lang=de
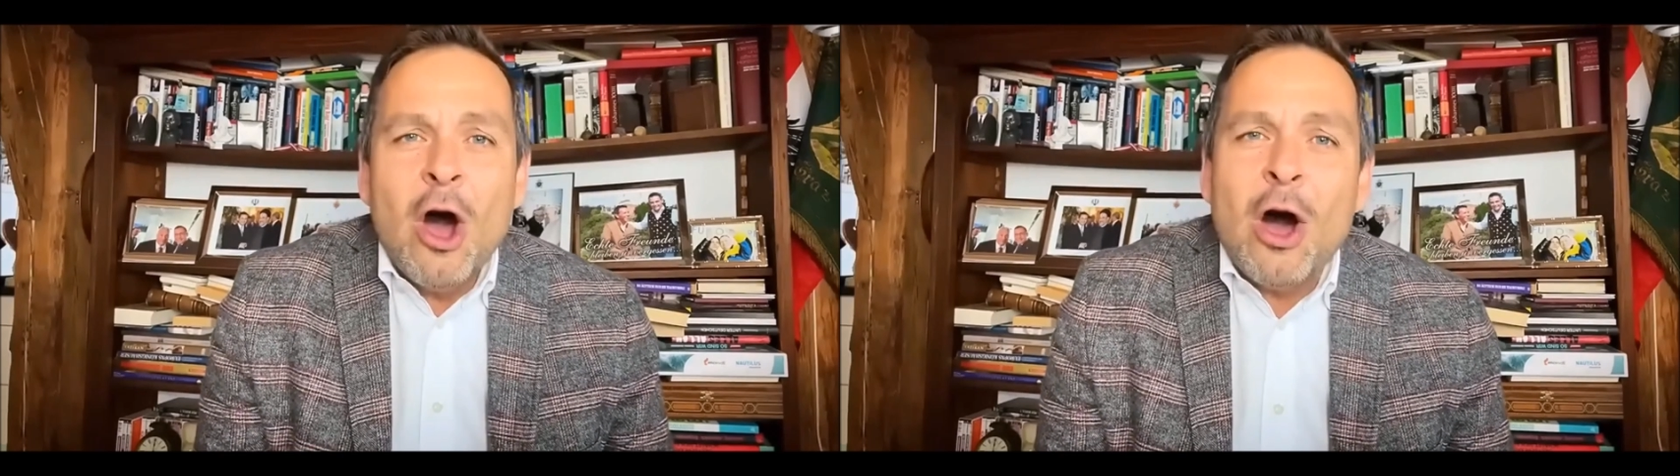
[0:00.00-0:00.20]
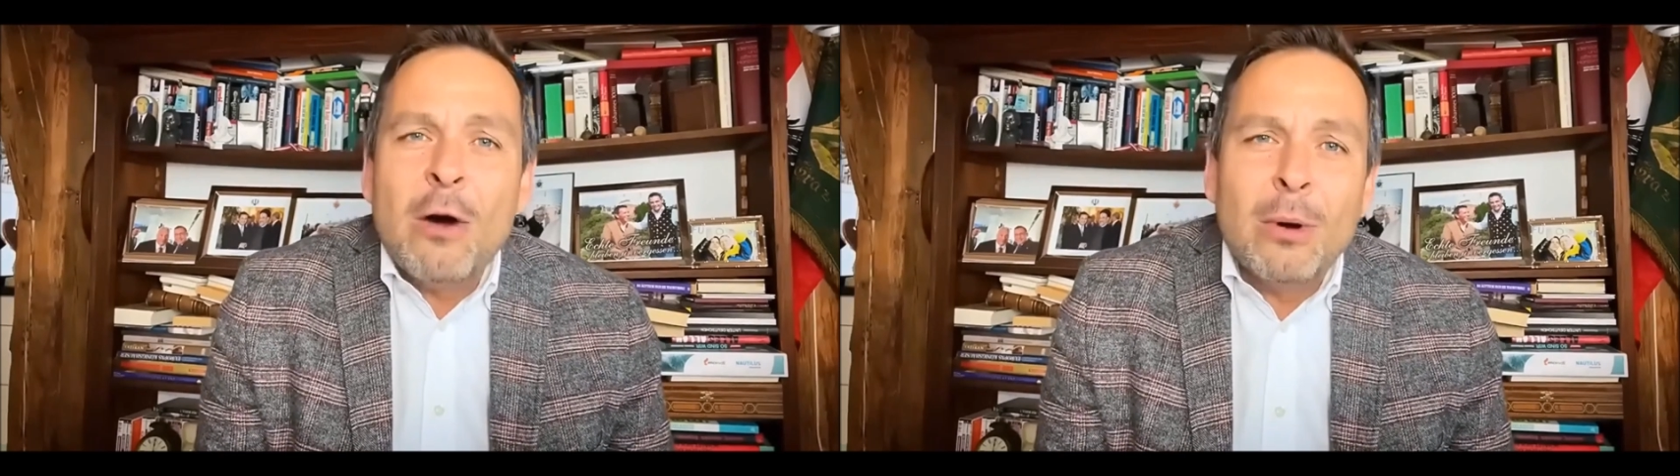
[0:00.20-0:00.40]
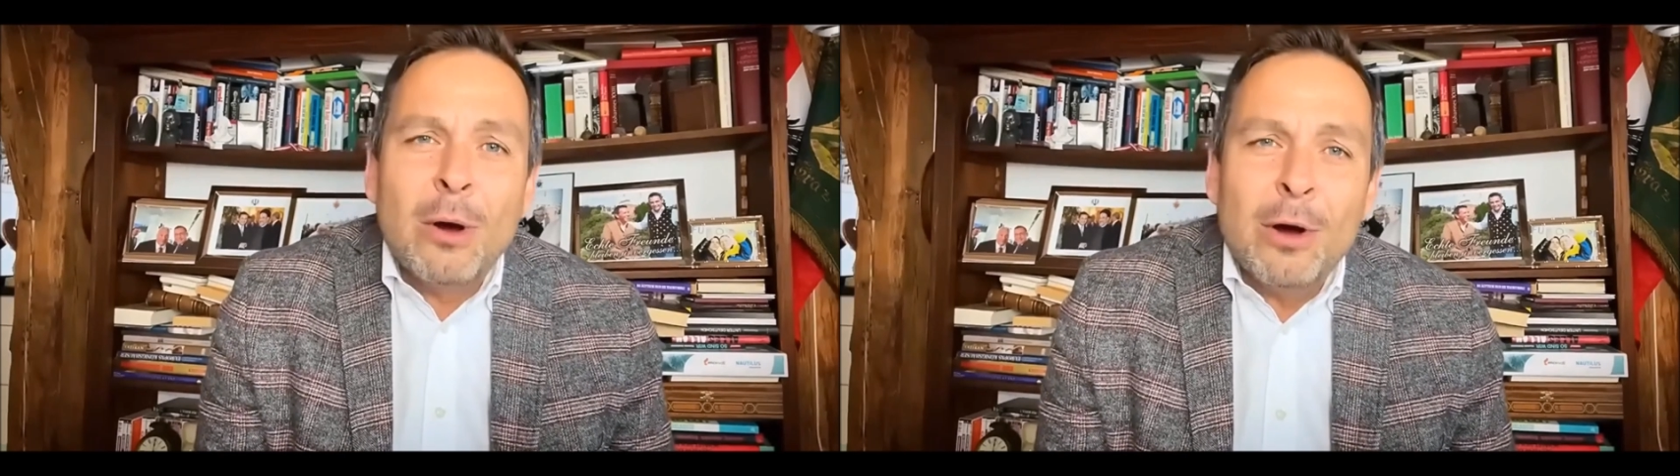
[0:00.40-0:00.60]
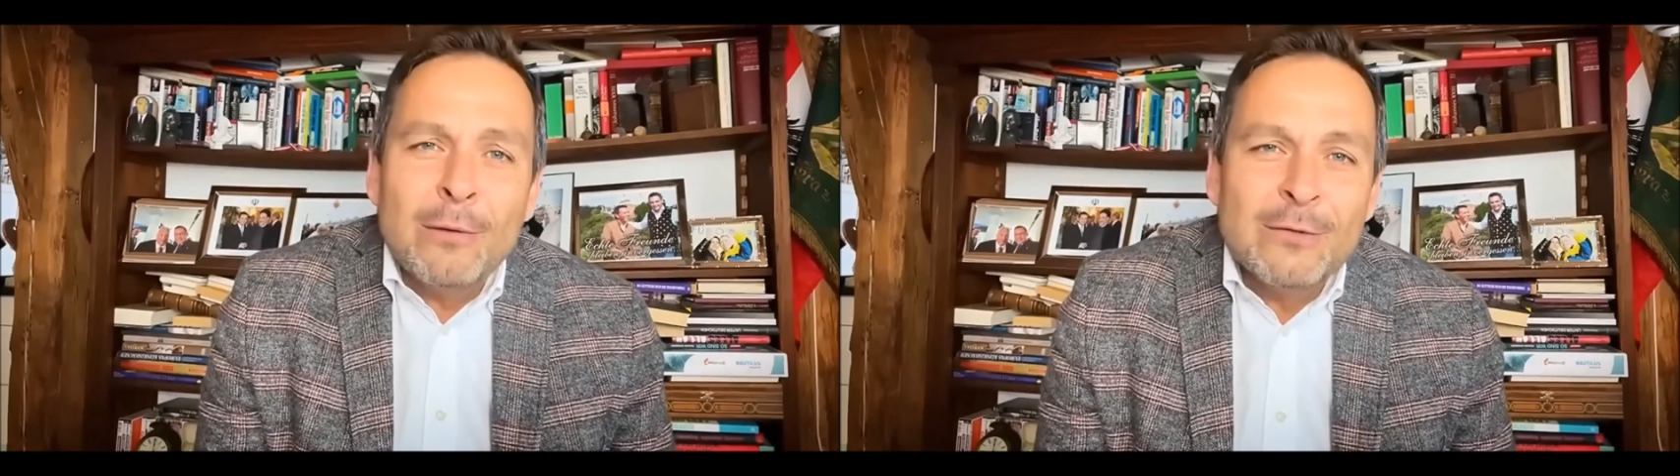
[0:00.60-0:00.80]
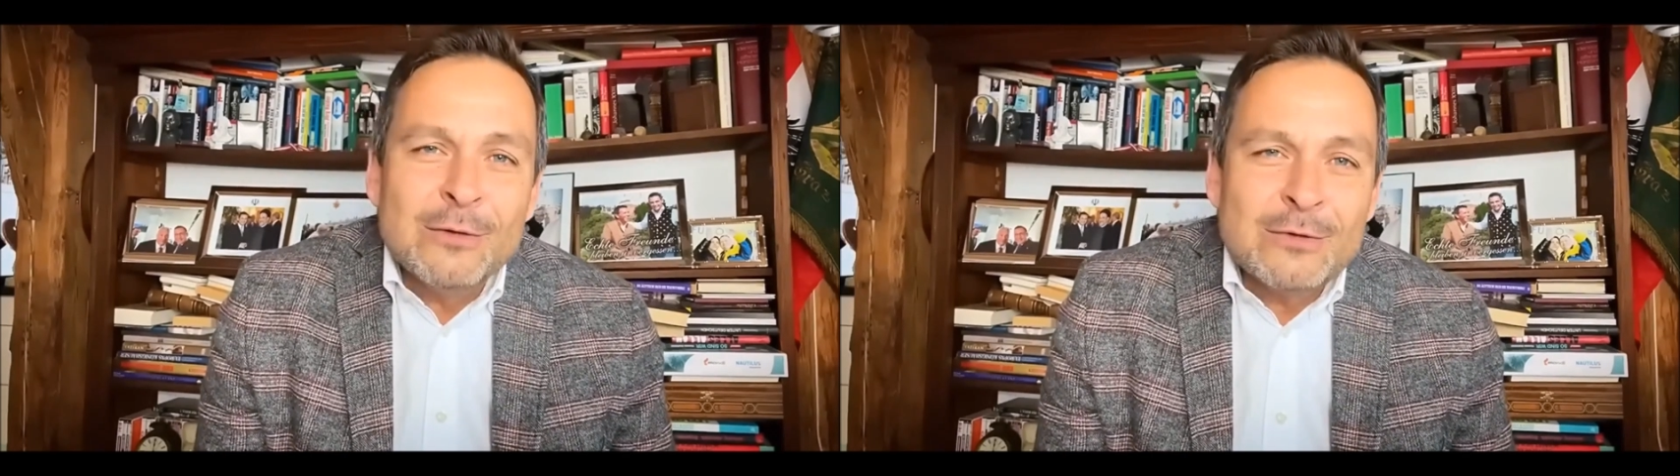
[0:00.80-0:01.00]
Aber
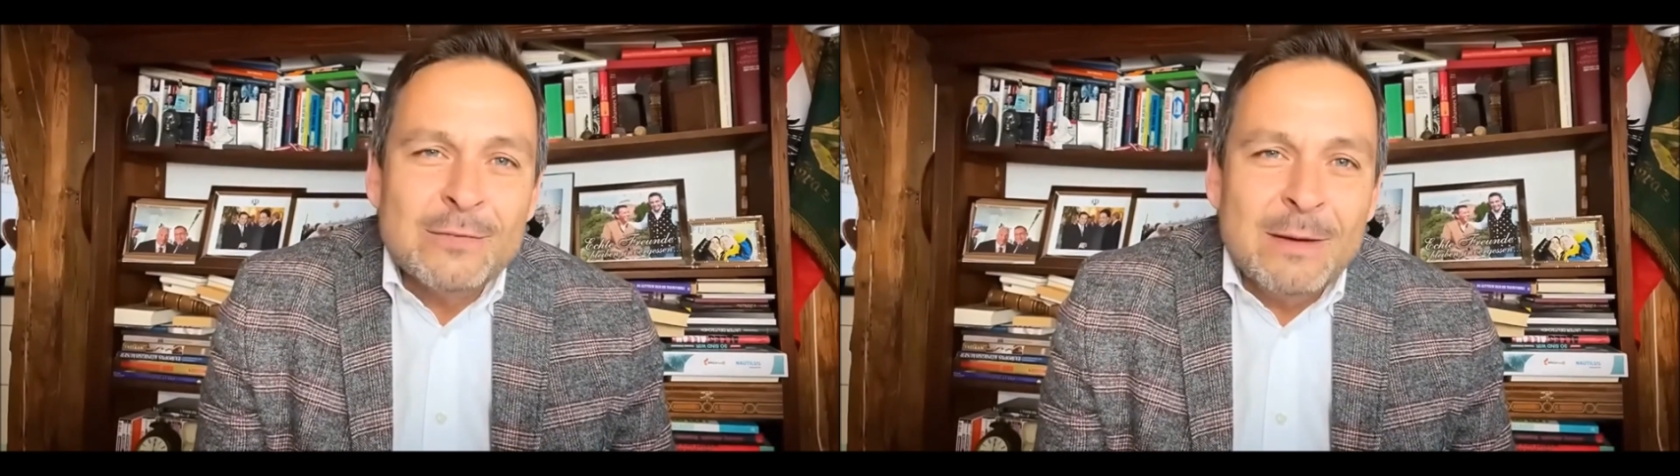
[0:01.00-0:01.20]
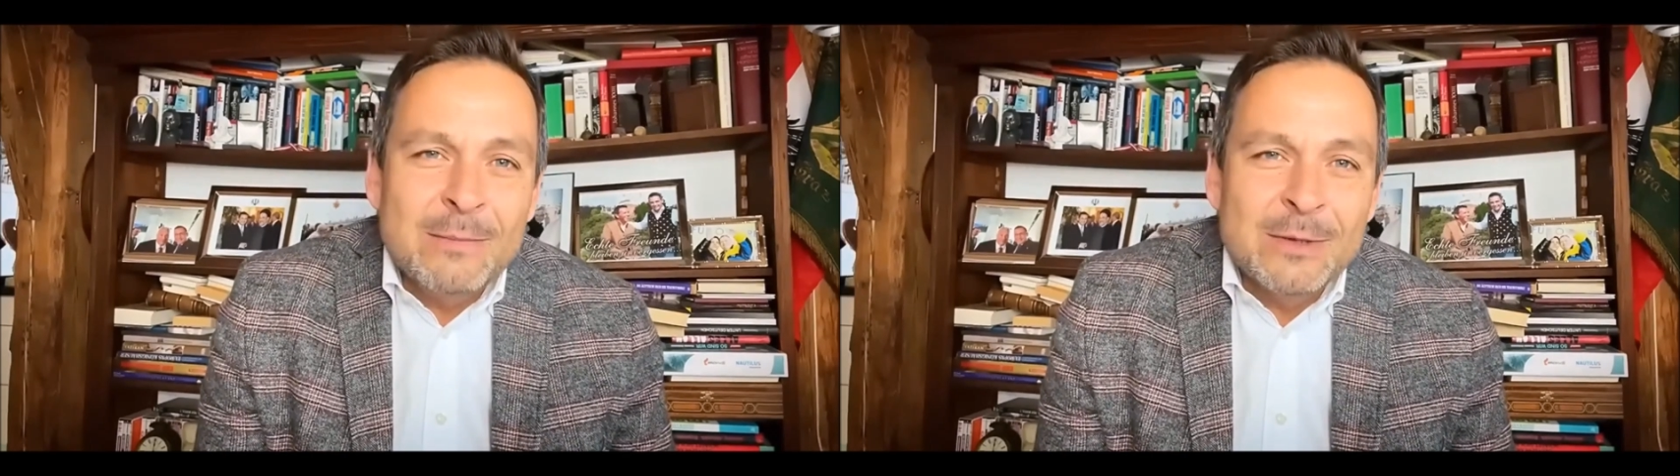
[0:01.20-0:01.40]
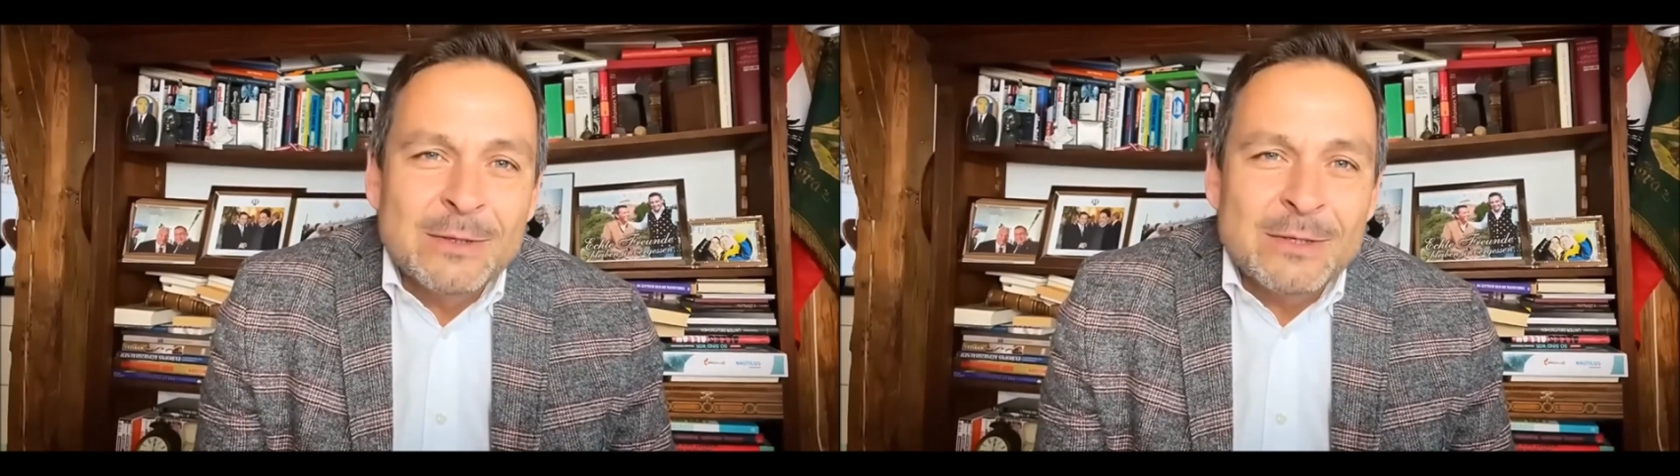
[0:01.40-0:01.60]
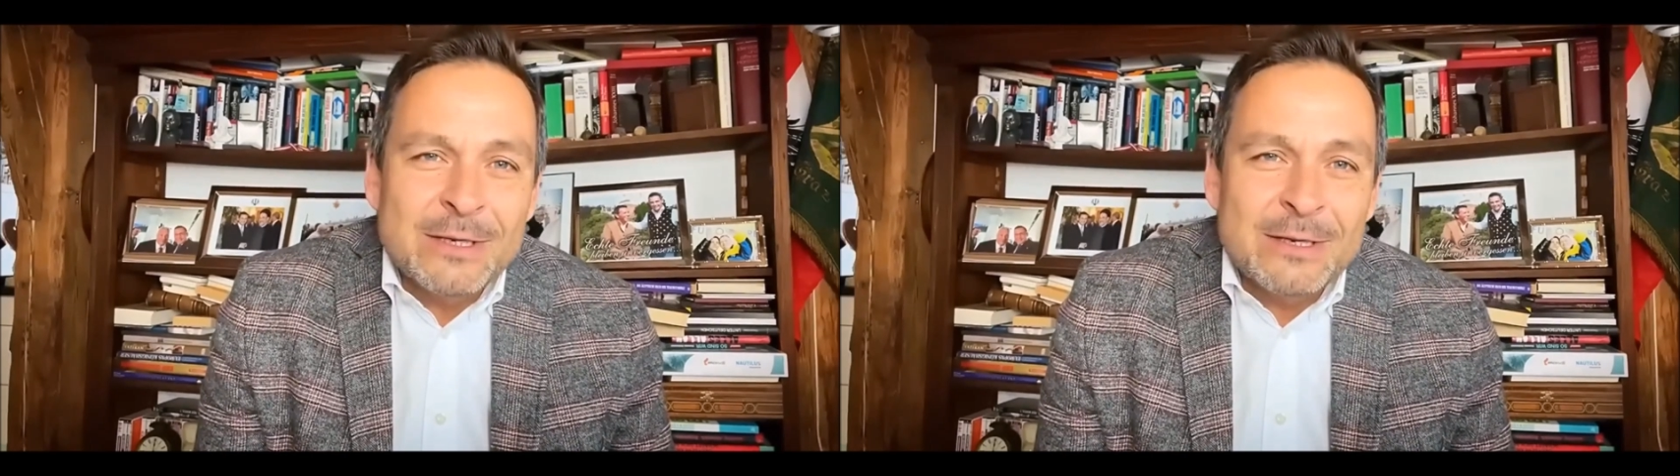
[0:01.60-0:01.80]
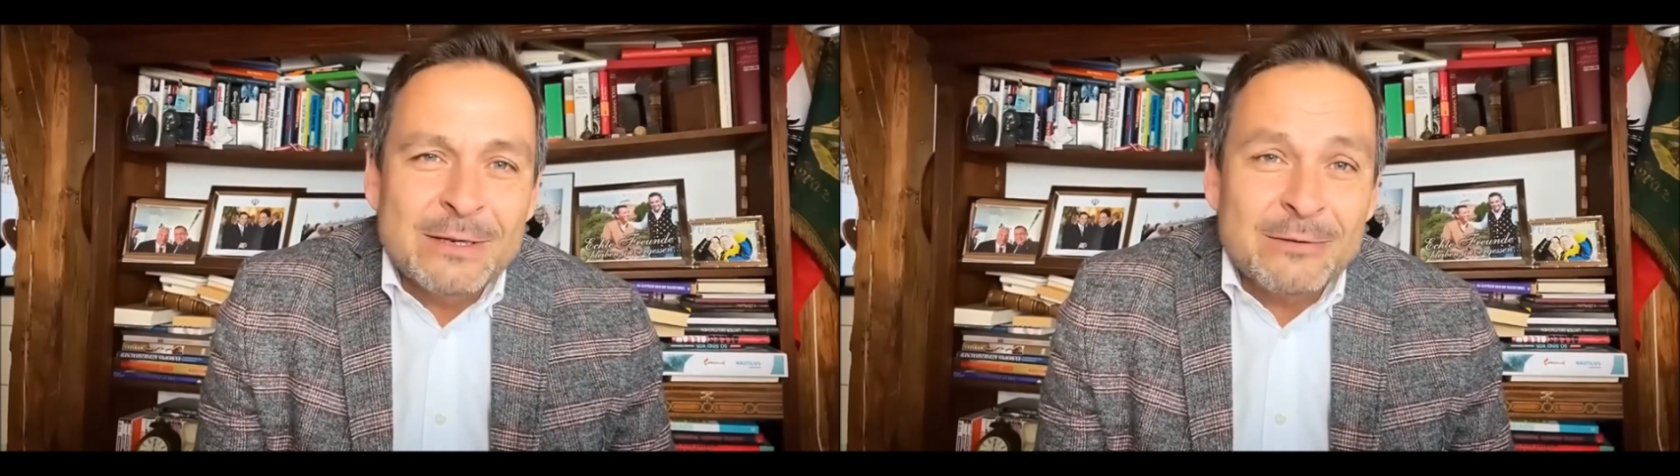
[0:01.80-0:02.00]
was will man sich